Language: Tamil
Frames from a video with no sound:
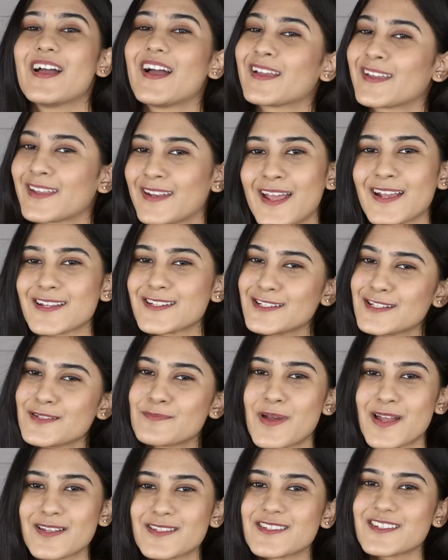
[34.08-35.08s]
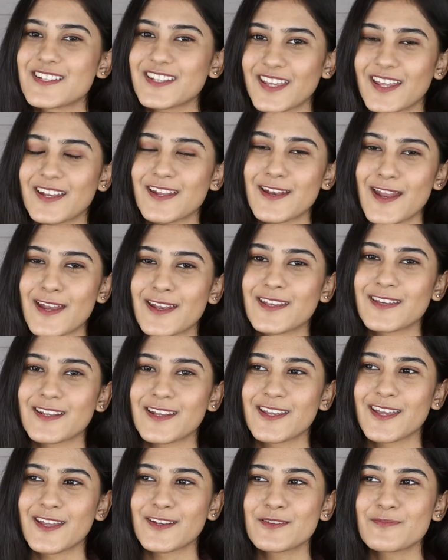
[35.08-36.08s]
ஐ கேன் ஆக்சுவலி இமேஜின் நீங்கள் என்ன
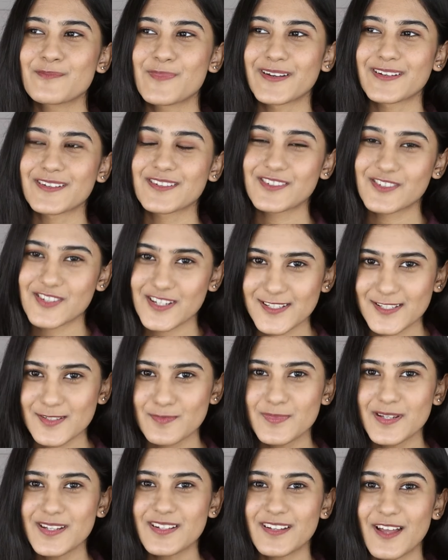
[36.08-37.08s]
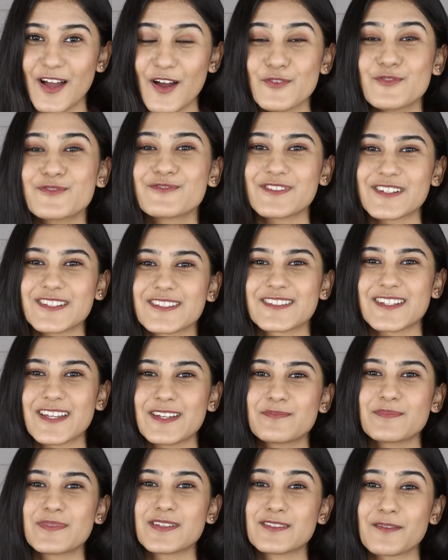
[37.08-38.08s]
நினைக்கிறீங்கன்னு பட் ட்ரஸ்ட் மீ நானும் ஃபர்ஸ்ட்
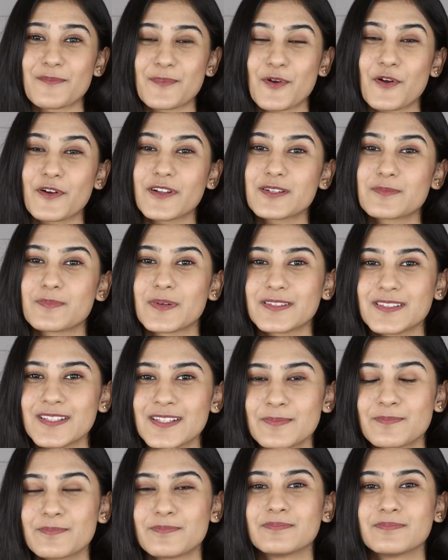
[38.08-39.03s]
டைம் இந்த ப்ராடக்ட் பற்றி